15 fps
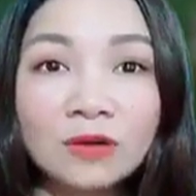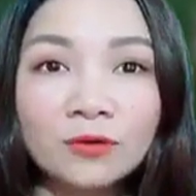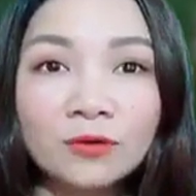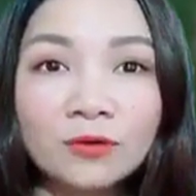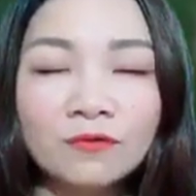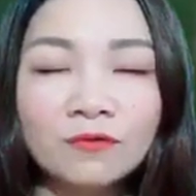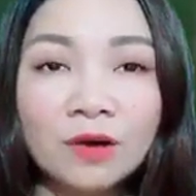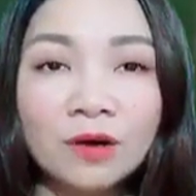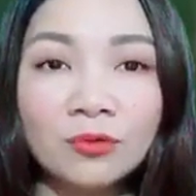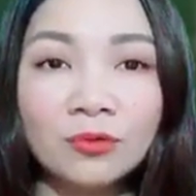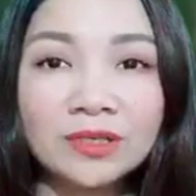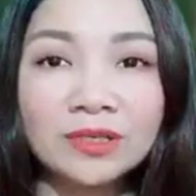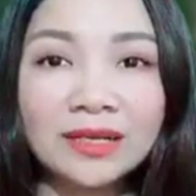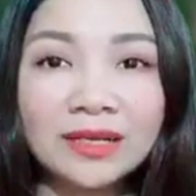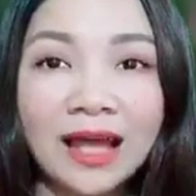rót vốn vào
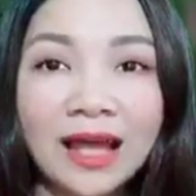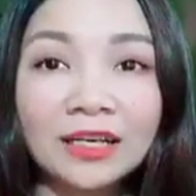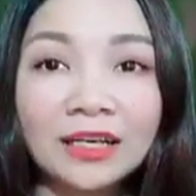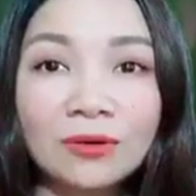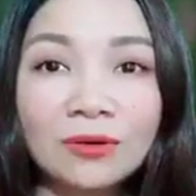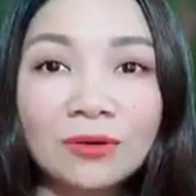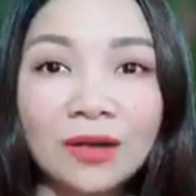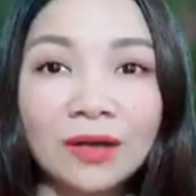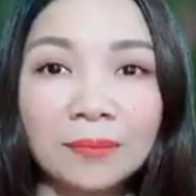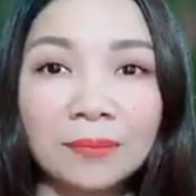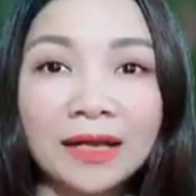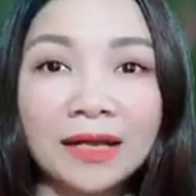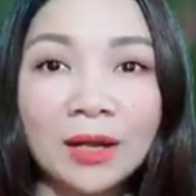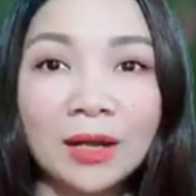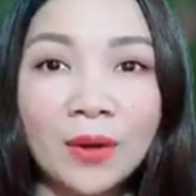một dự án không
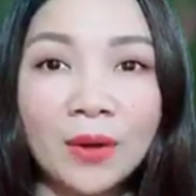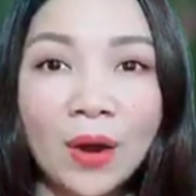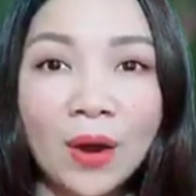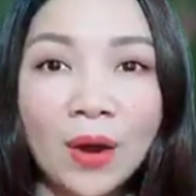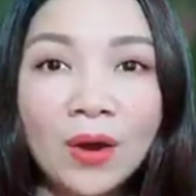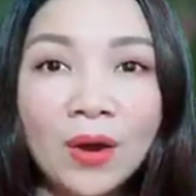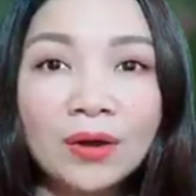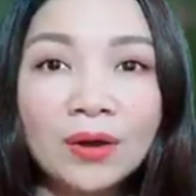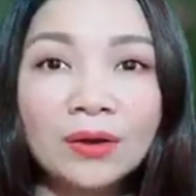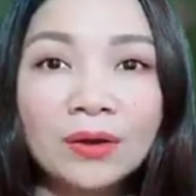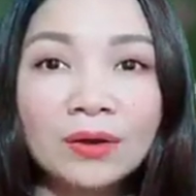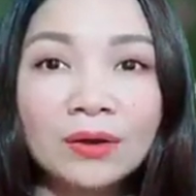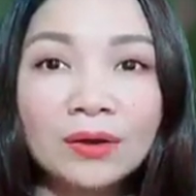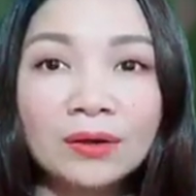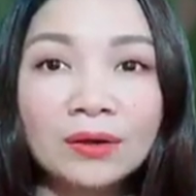lành mạnh nào đó
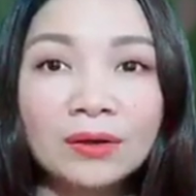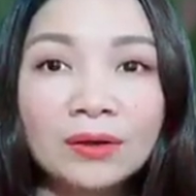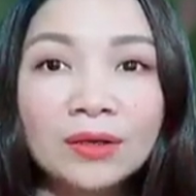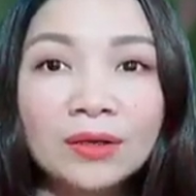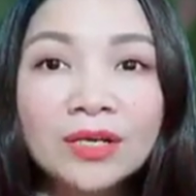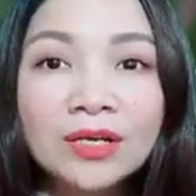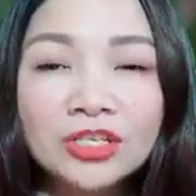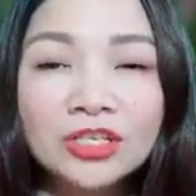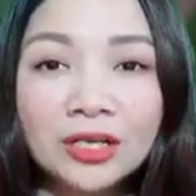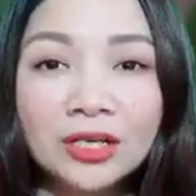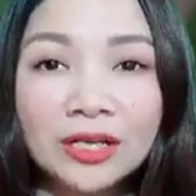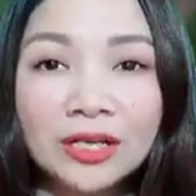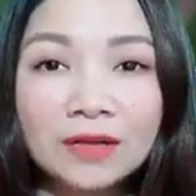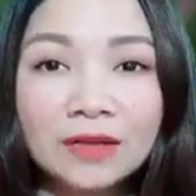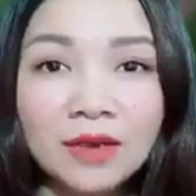Trước
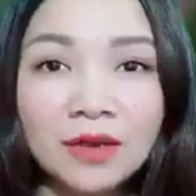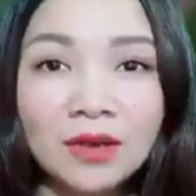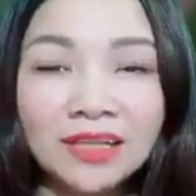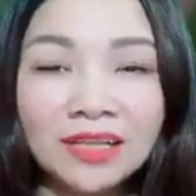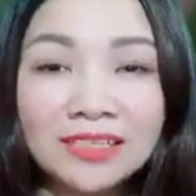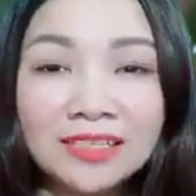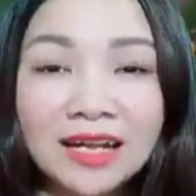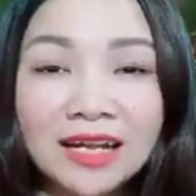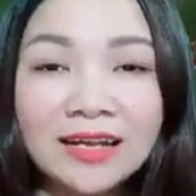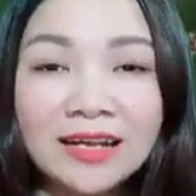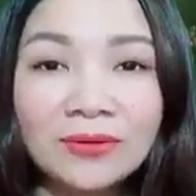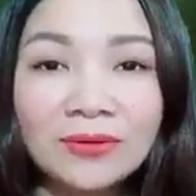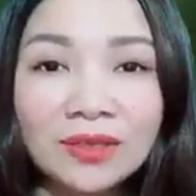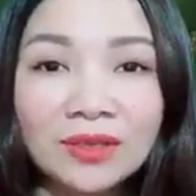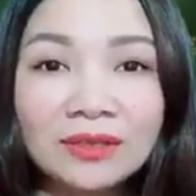khi bỏ tiền ra để
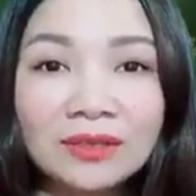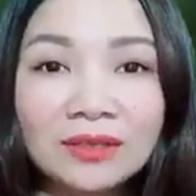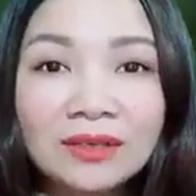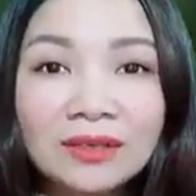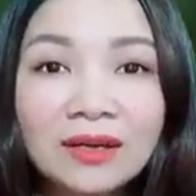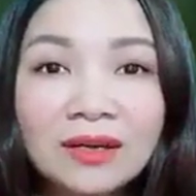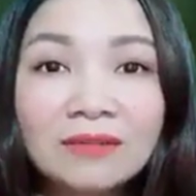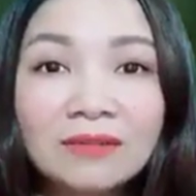đầu tư